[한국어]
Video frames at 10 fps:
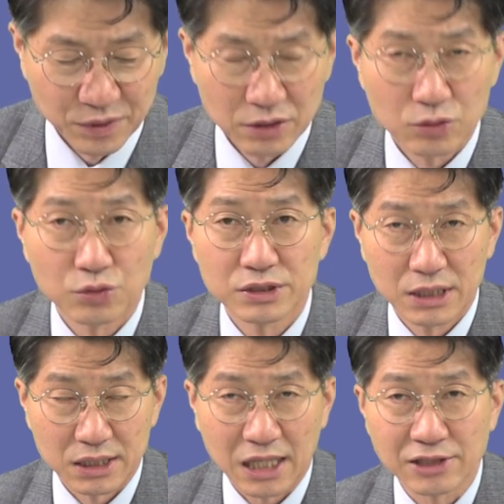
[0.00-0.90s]
그리고
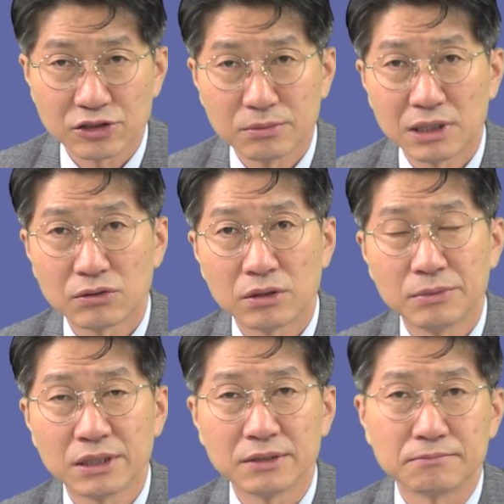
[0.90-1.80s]
이제 단점이라고
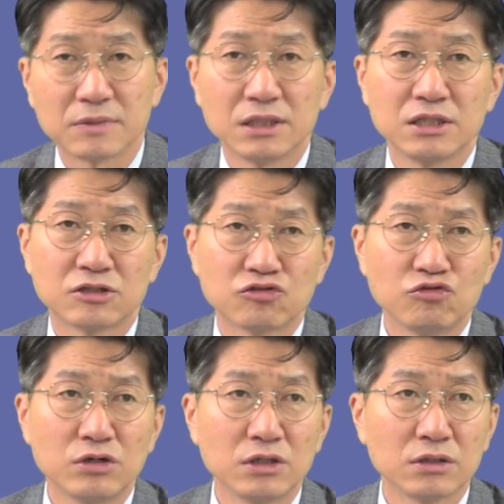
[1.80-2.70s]
하면은 이
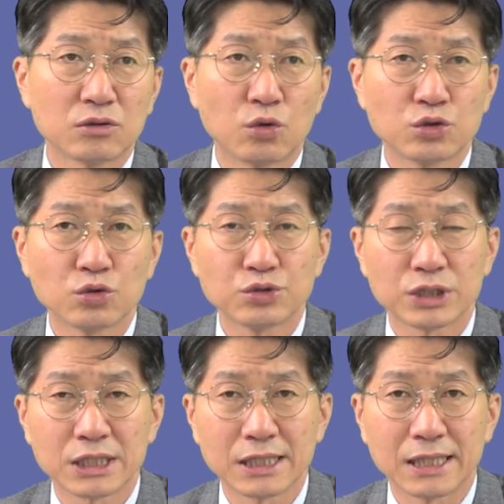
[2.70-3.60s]
수원 동쪽
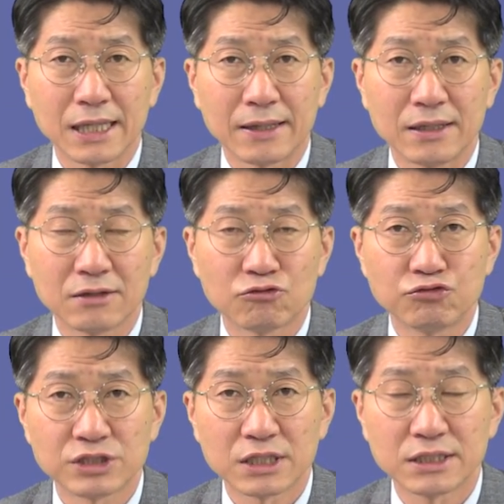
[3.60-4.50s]
지역인데 이
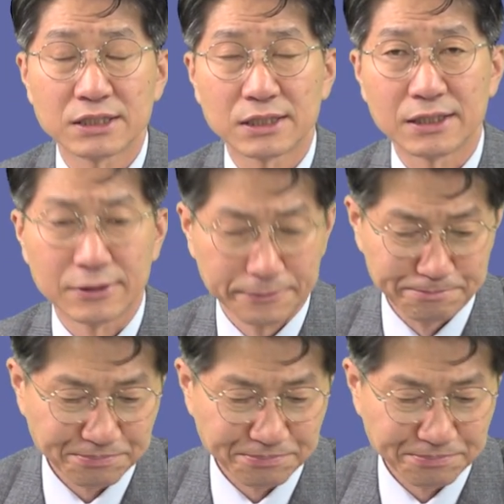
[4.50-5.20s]
구시가지잖아요.